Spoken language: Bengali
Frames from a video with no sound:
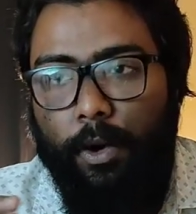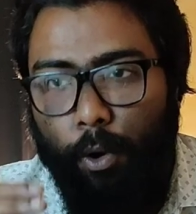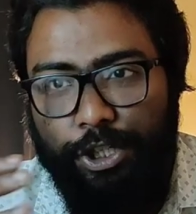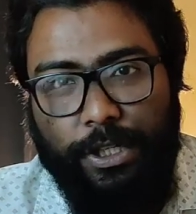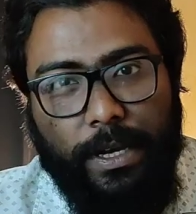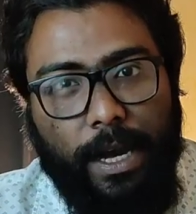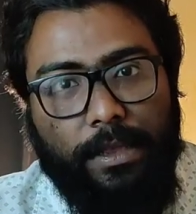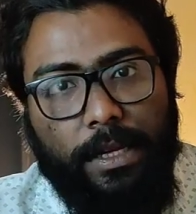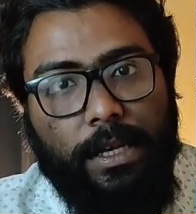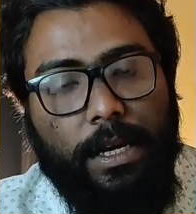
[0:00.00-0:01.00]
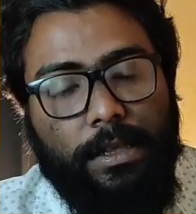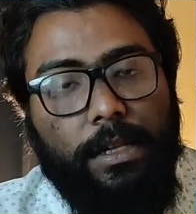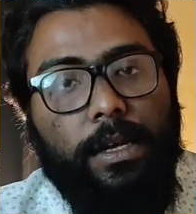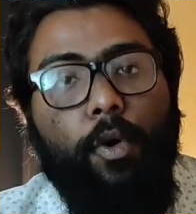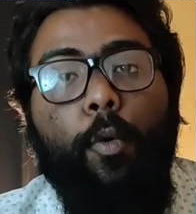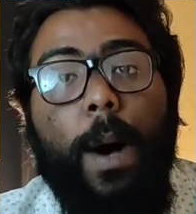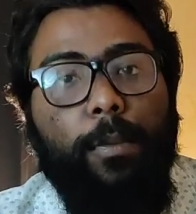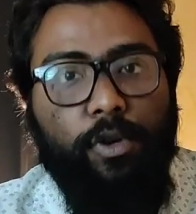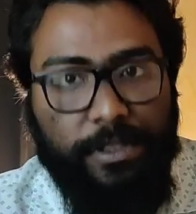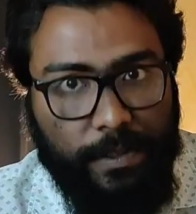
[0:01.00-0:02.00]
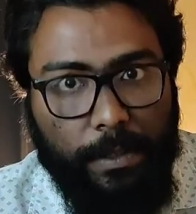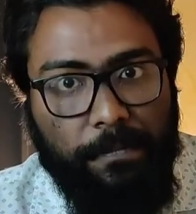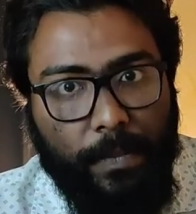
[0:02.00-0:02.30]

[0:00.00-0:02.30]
কষ্টে কাতরাতে কাতরাতে ওমা বলছে